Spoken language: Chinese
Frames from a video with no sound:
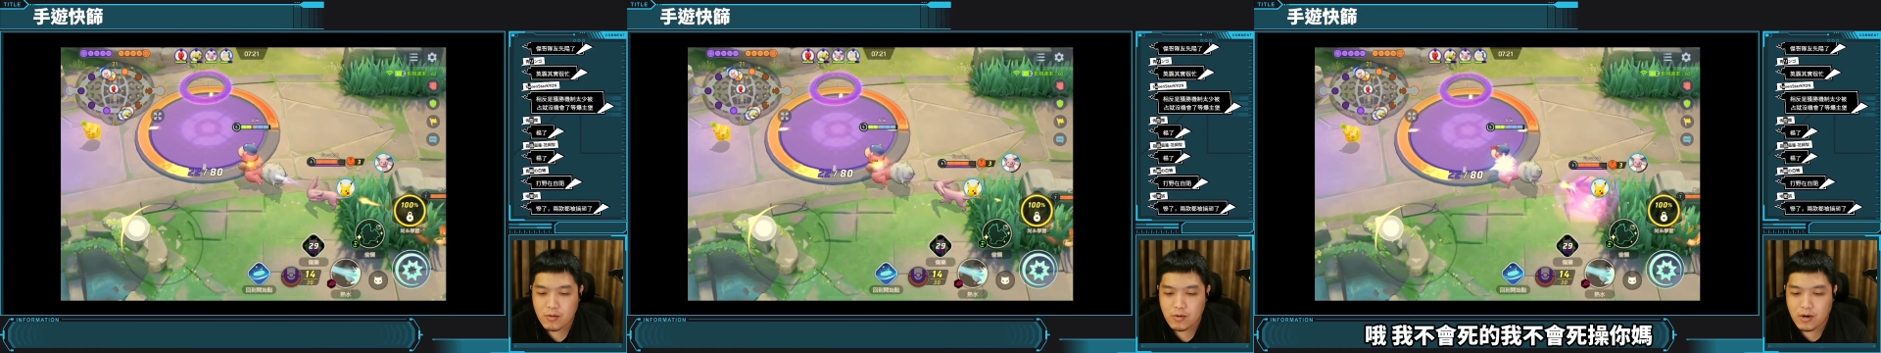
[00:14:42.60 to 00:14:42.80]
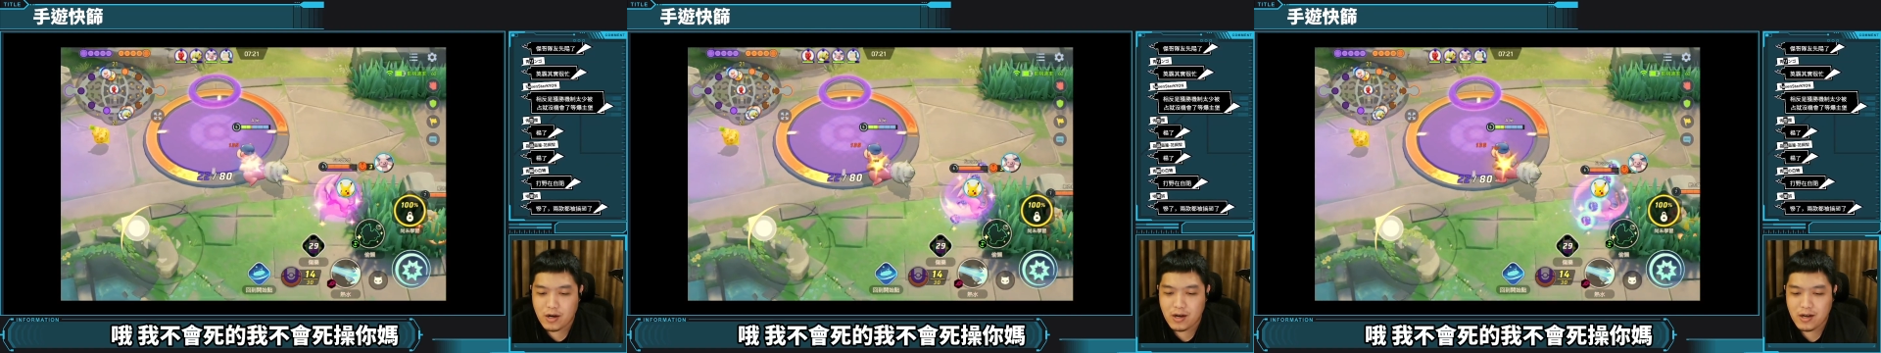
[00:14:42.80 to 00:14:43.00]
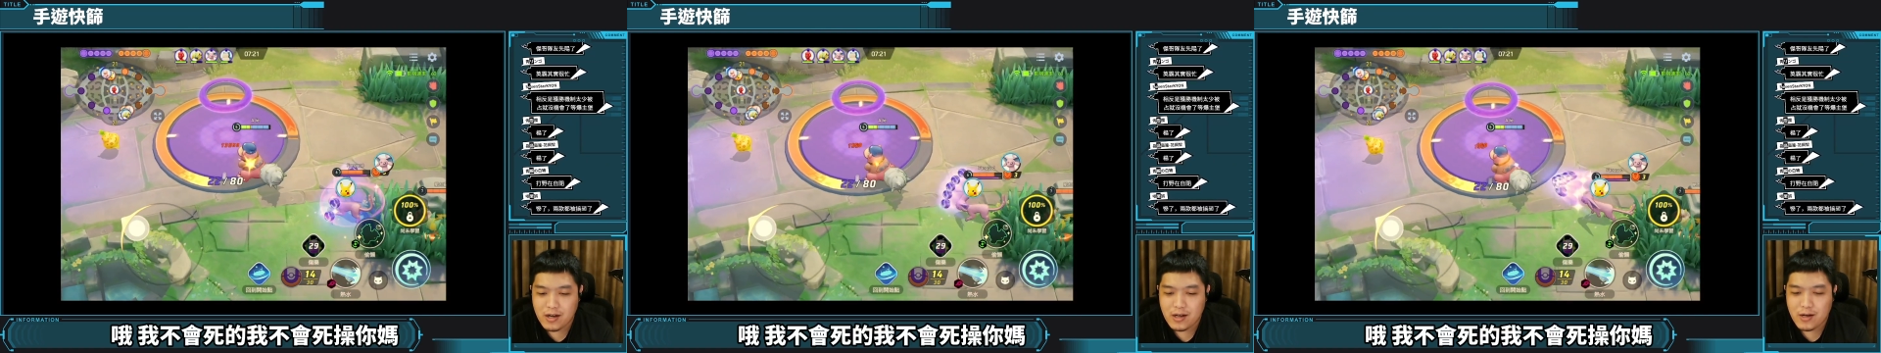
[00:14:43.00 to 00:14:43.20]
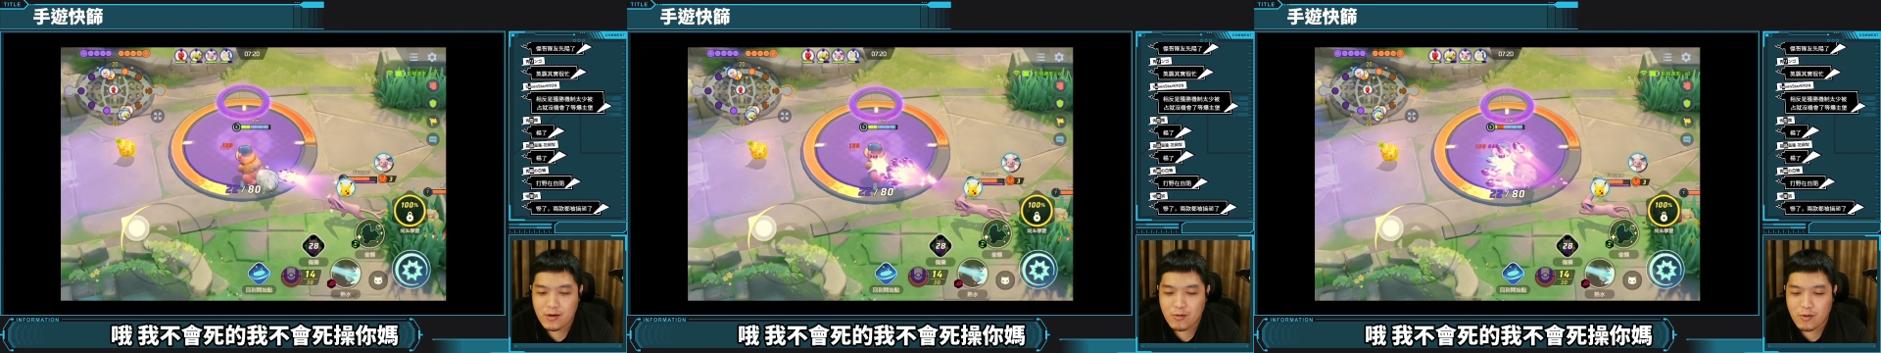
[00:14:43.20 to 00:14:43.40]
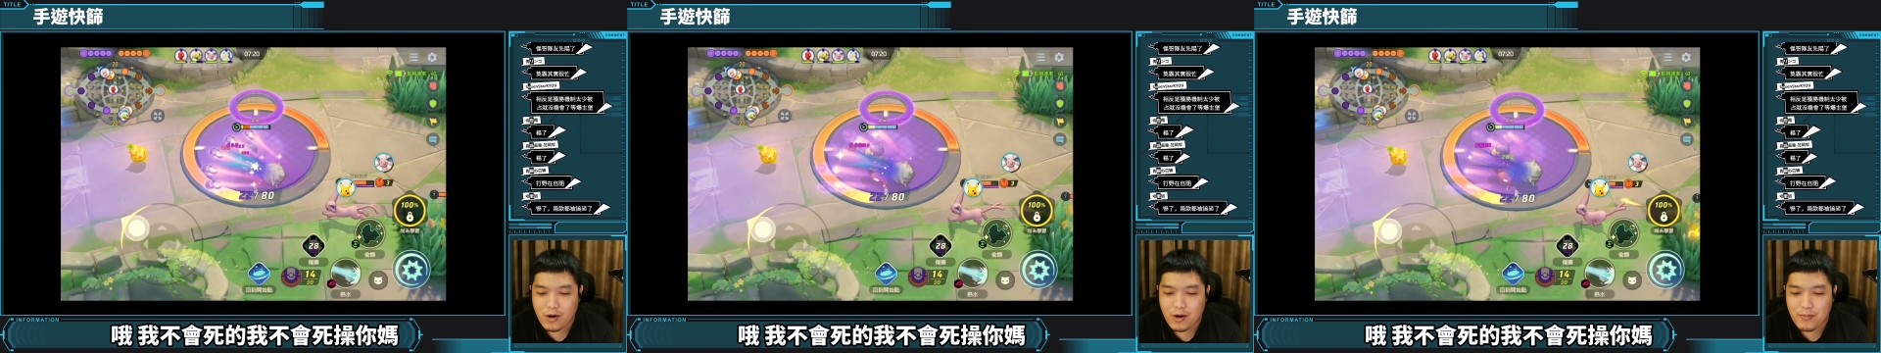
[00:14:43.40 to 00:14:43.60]
我
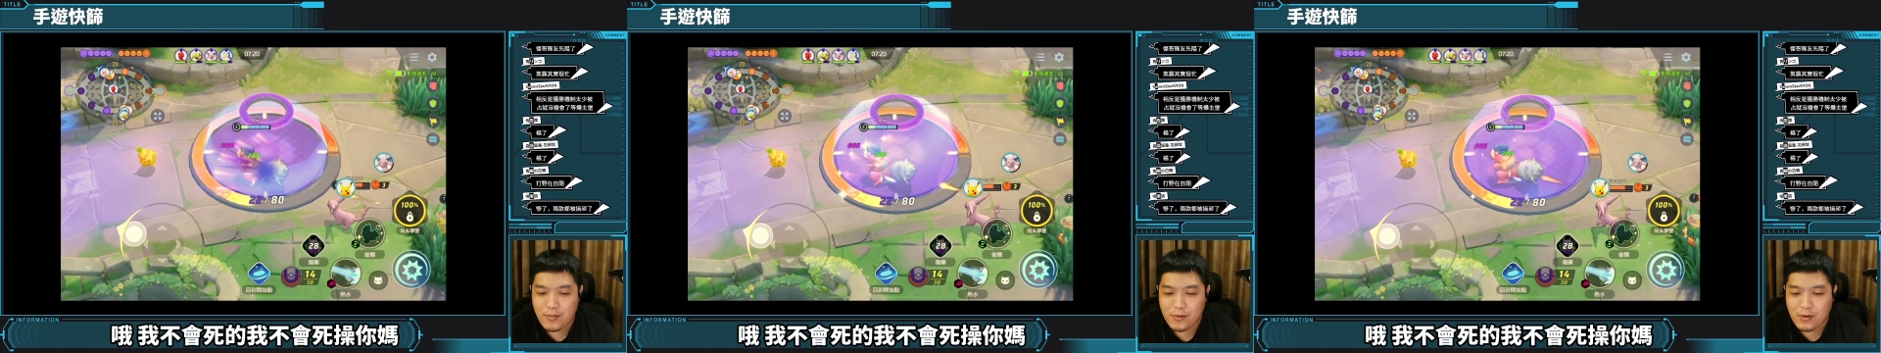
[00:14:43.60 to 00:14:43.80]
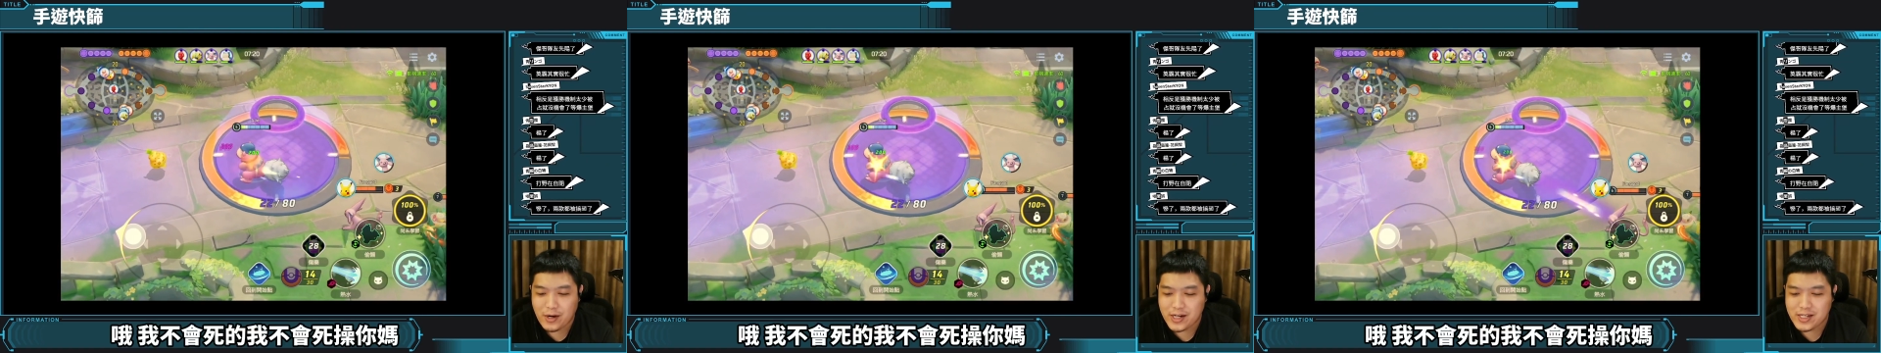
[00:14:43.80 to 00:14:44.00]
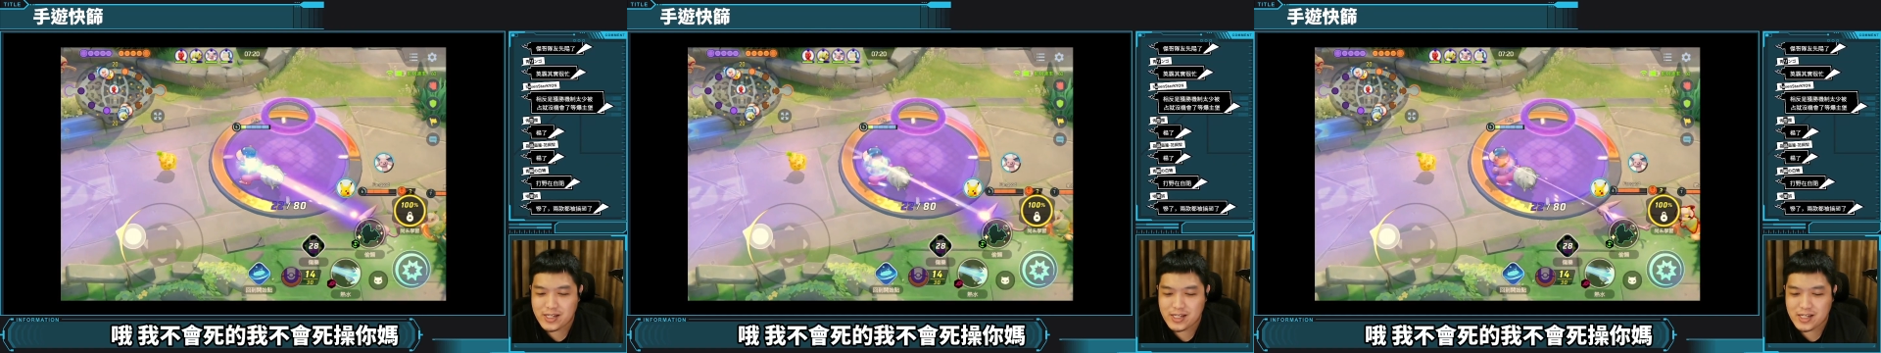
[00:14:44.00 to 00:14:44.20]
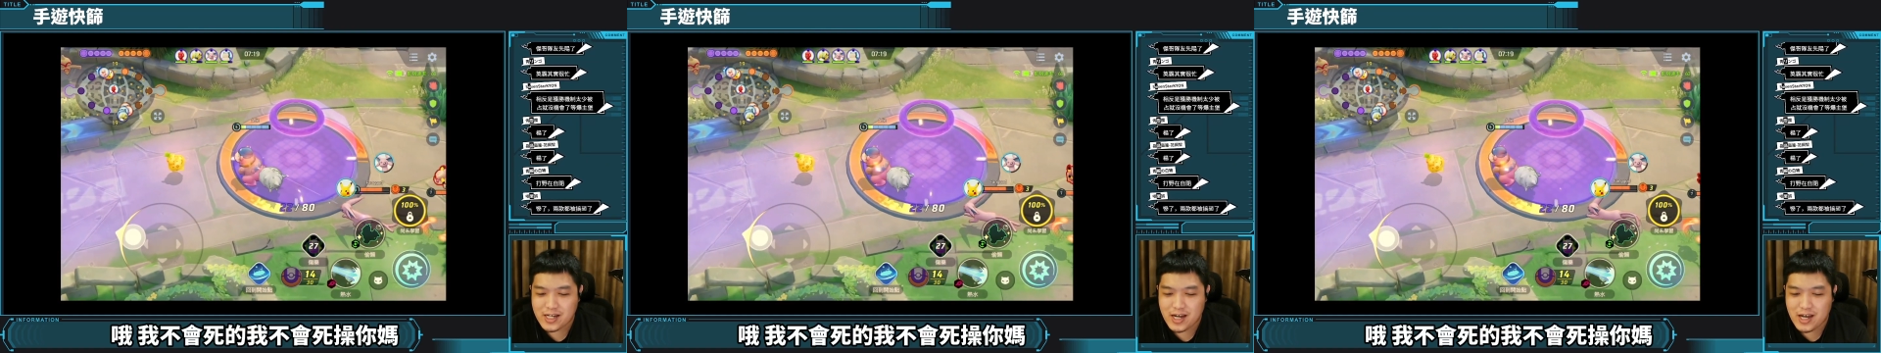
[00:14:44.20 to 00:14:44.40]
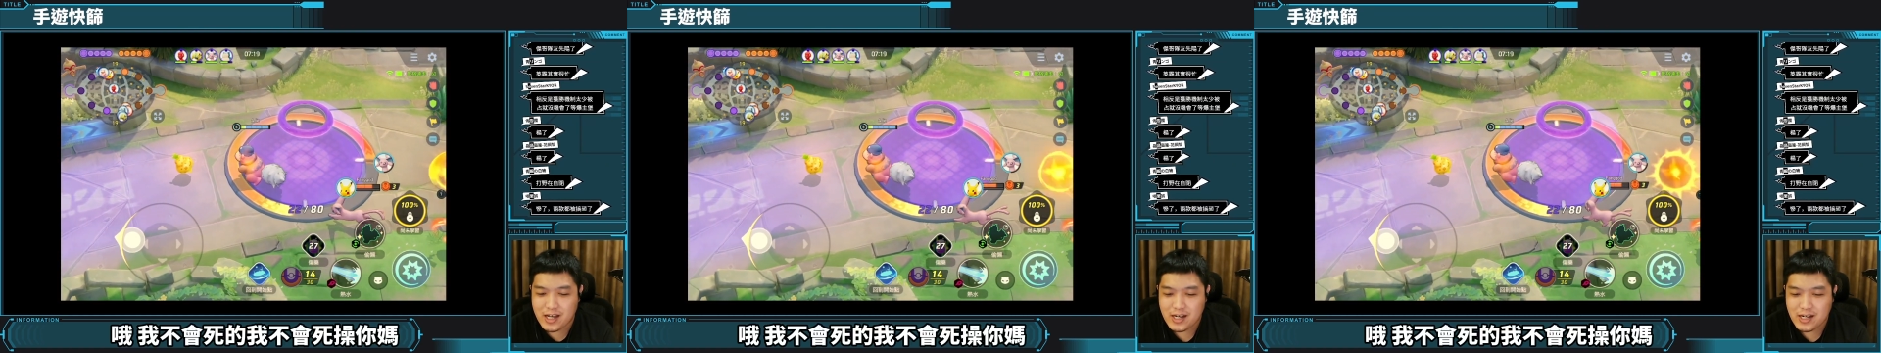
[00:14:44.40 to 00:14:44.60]
我不会死的，